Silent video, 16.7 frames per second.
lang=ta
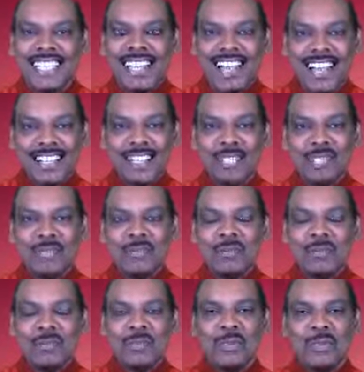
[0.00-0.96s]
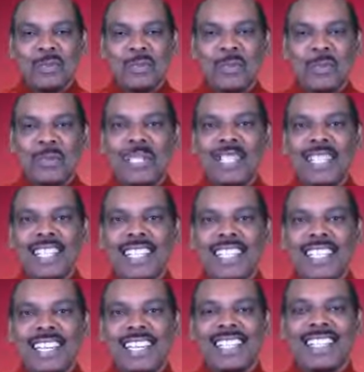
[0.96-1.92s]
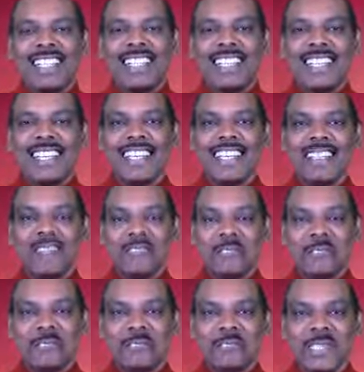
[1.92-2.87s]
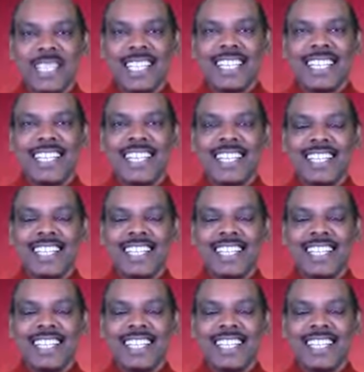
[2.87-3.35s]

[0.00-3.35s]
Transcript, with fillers: நாங்களும் உங்களோடு இல்லையே என்ற ஒரு சிறிய